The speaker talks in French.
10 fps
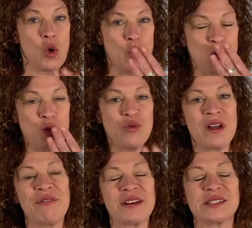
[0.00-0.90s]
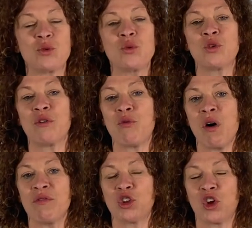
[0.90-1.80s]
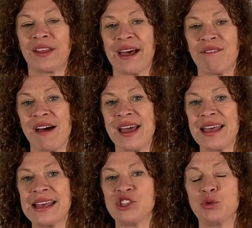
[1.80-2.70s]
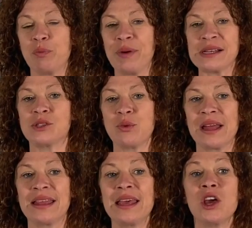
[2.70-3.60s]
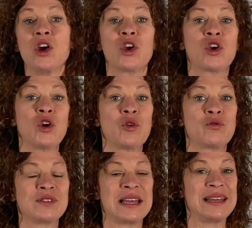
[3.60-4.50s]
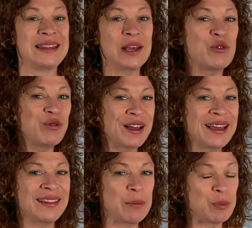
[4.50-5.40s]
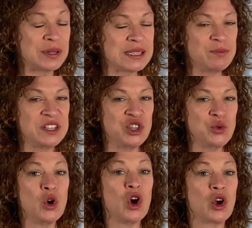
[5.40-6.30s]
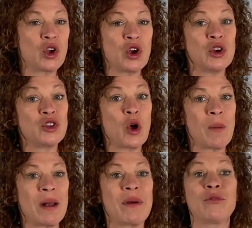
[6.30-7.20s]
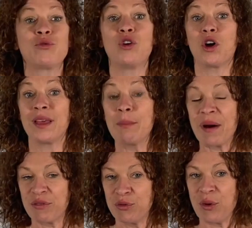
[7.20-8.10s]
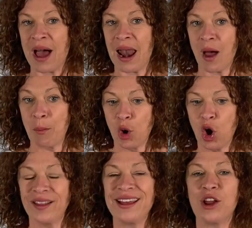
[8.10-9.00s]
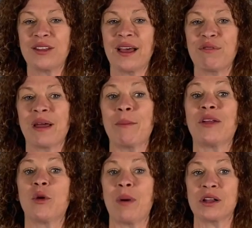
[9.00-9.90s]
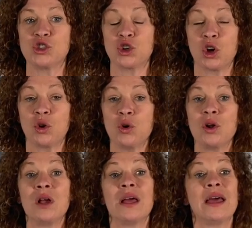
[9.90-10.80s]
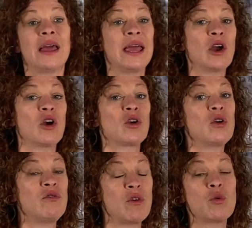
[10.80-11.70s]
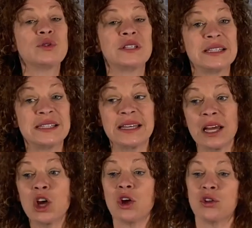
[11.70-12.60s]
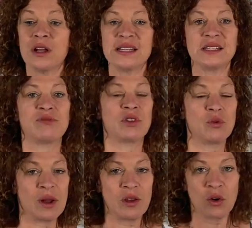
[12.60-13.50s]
une nouvelle façon de voir votre travail et je suis persuadée que vous allez découvrir des petits bijoux que normalement vous n'auriez pas vus. Alors prenez le temps vraiment de prendre du recul et recul veut aussi dire de laisser votre toile de